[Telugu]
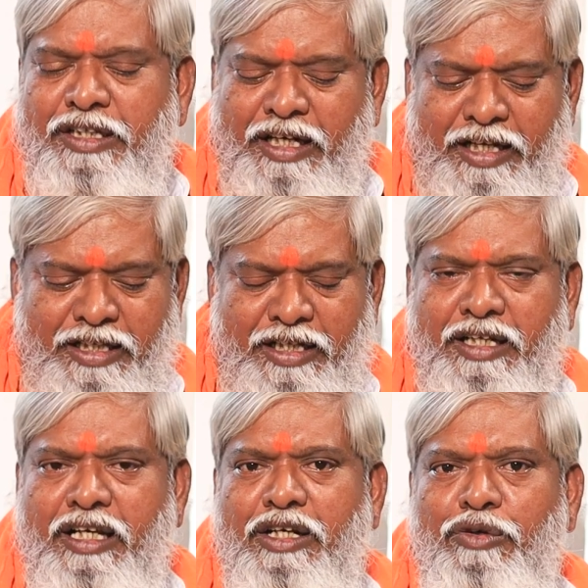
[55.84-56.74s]
జనరల్గా
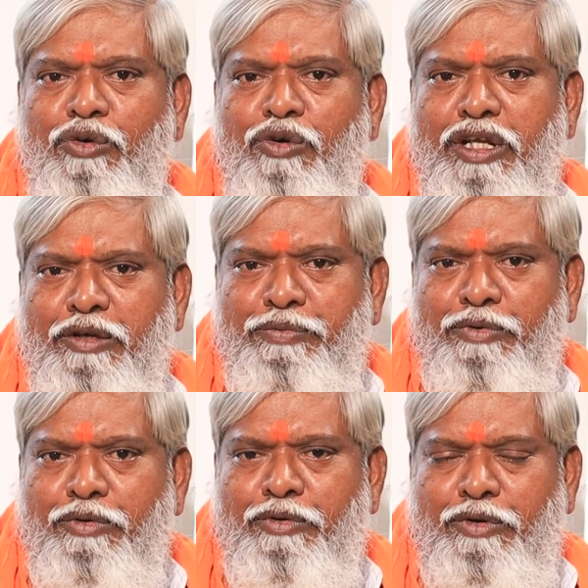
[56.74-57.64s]
ఏంటంటే నోని
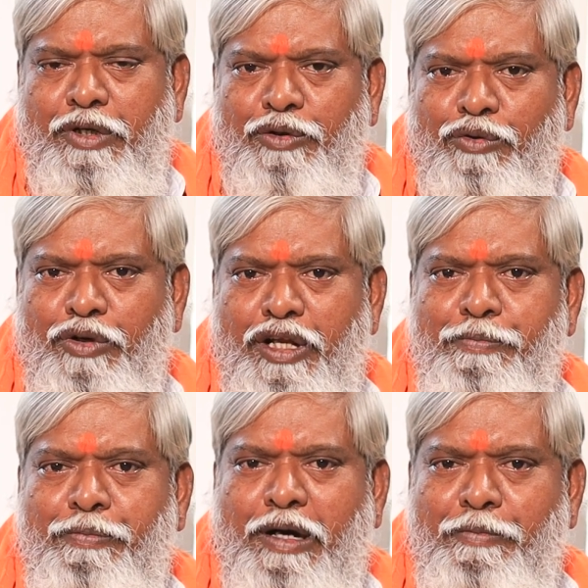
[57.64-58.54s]
ఫ్రూ నోని
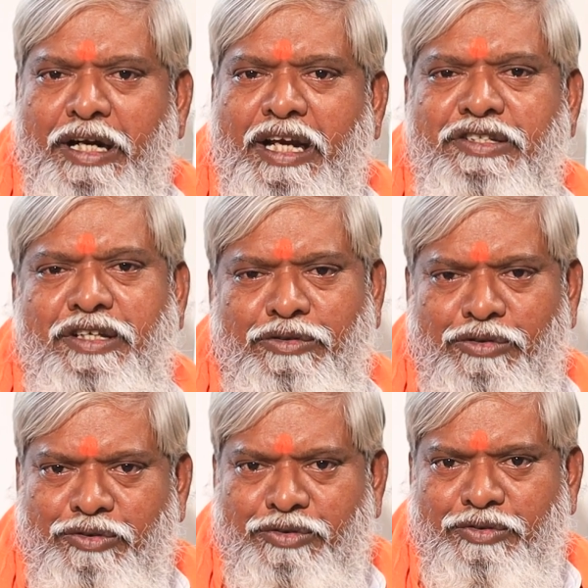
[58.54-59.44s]
పర్మంటేషన్
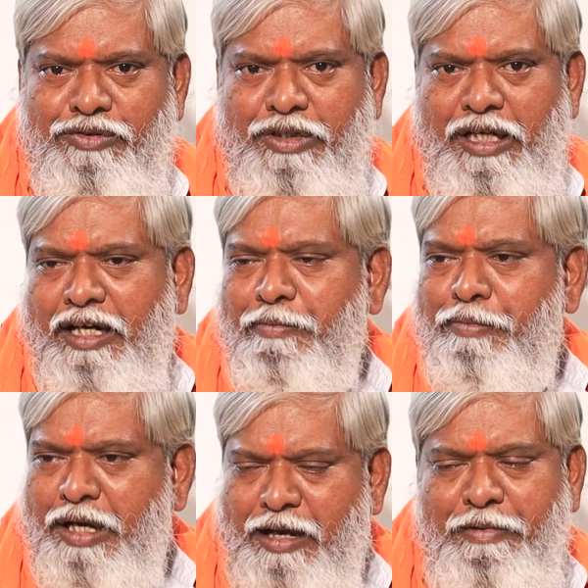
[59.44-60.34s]
జ్యూస్ అంటే
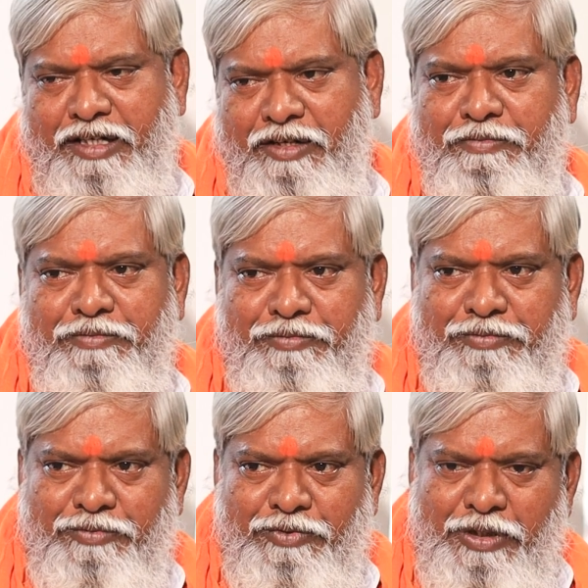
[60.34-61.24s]
మగ్గబెట్టడం
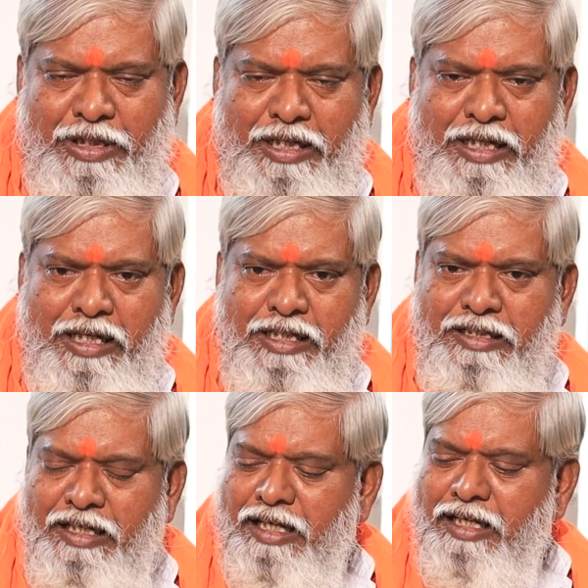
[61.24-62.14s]

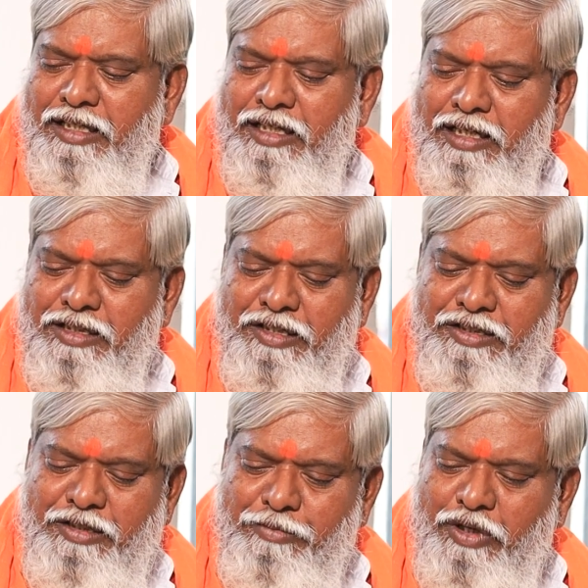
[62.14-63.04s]
జనరల్గా ఏంటంటే చిన్న
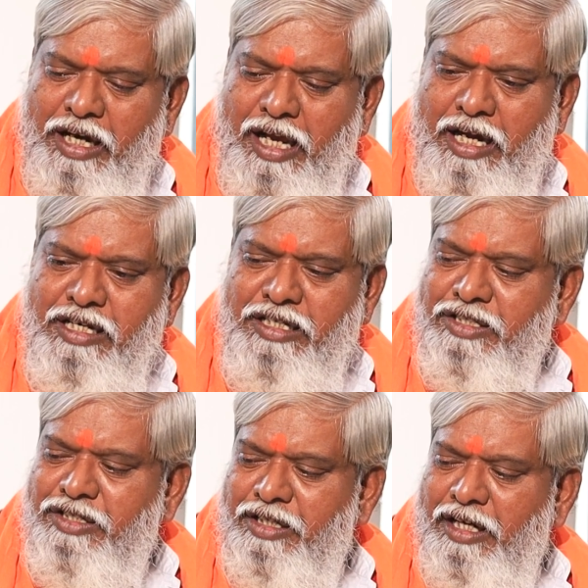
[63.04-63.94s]
చిన్న ముక్కలుగా కట్
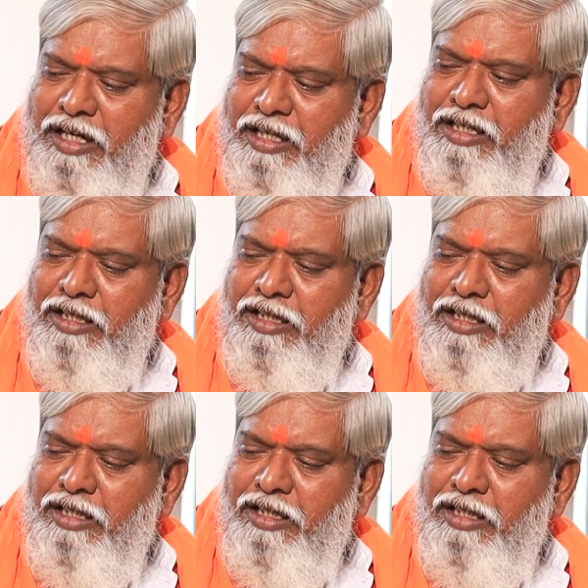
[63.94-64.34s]
చేసి అంటే